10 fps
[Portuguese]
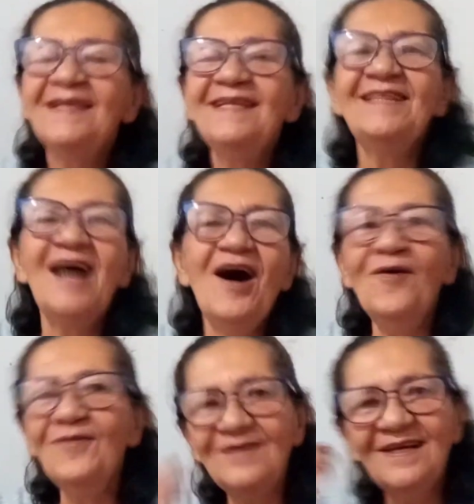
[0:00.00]

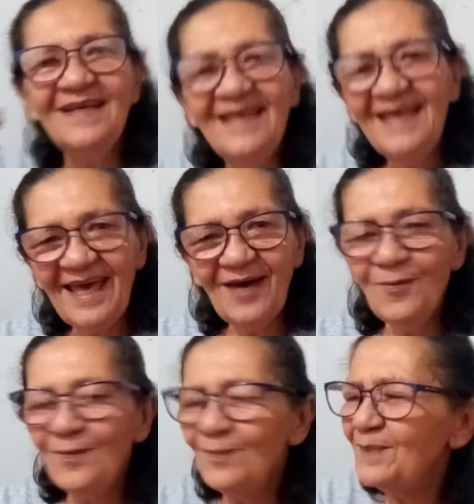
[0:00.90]
Então, é
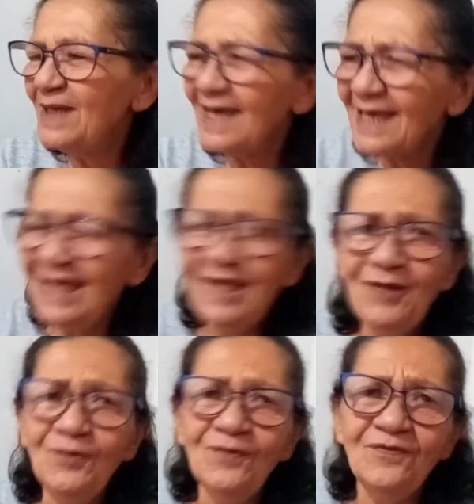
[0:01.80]
um
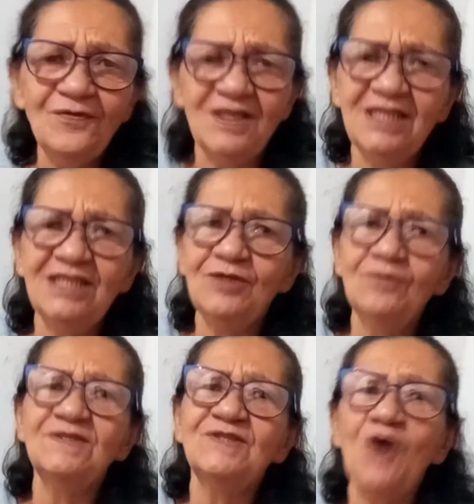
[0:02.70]
pequeno
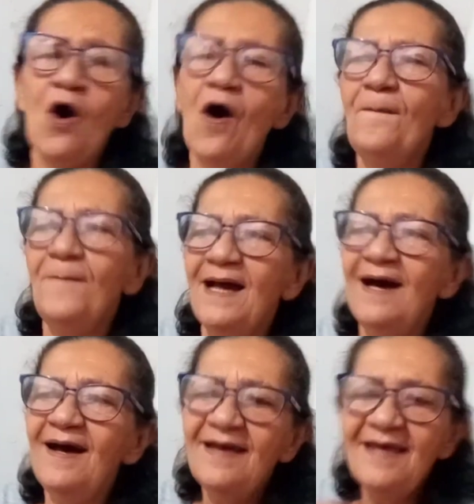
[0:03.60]
vídeo só
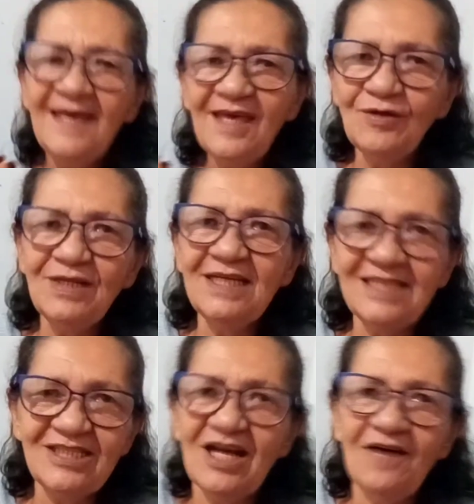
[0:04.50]
para eu
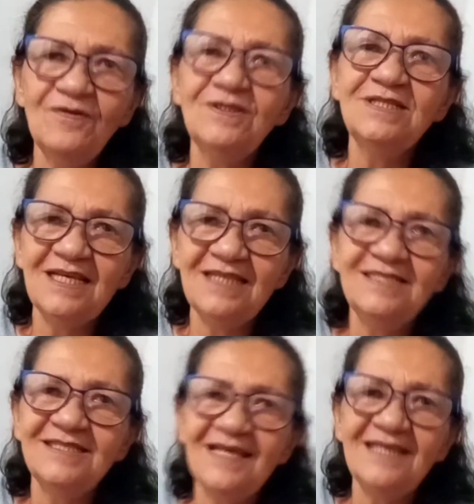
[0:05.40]
desejar a
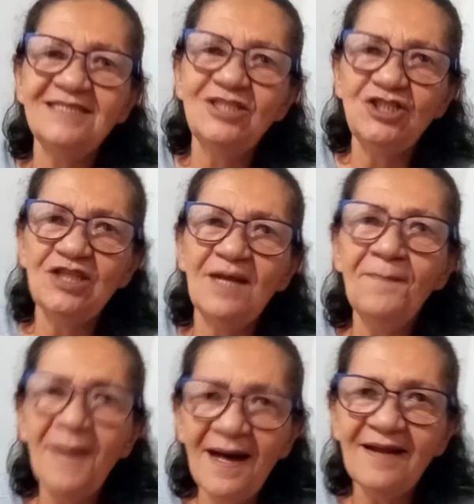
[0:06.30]
vocês esse dia
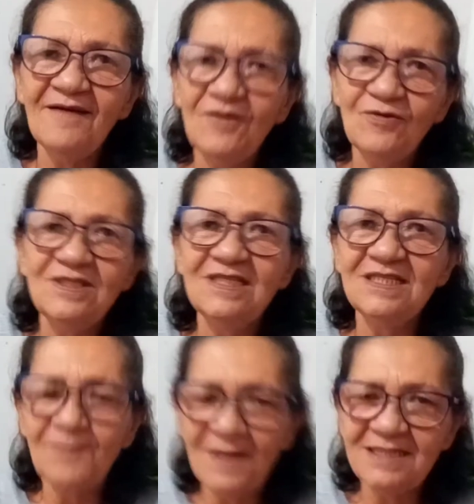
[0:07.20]
maravilhoso,
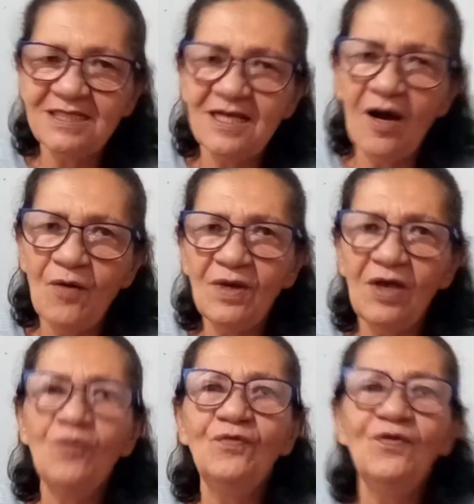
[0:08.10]
especial,
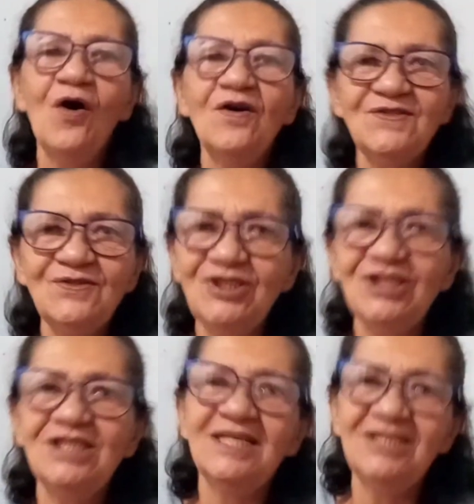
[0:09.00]
que é o nosso
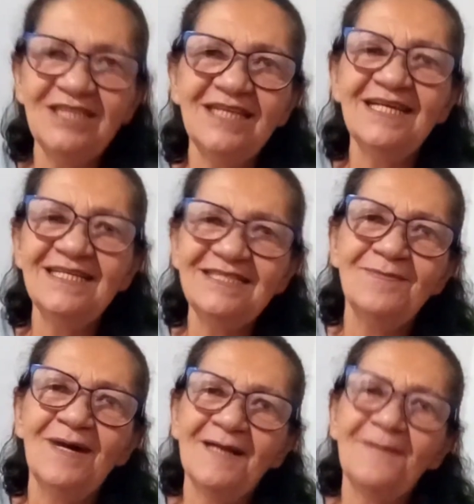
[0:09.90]
dia, Dia das
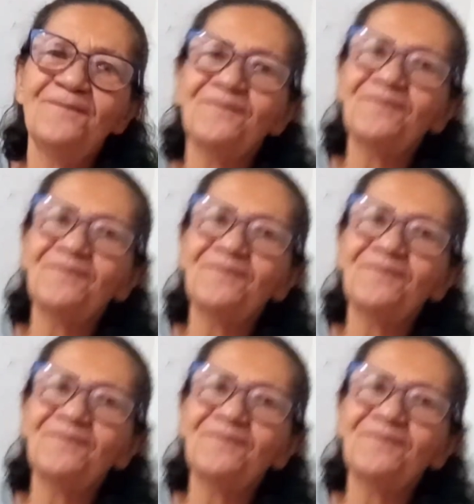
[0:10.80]
Mães.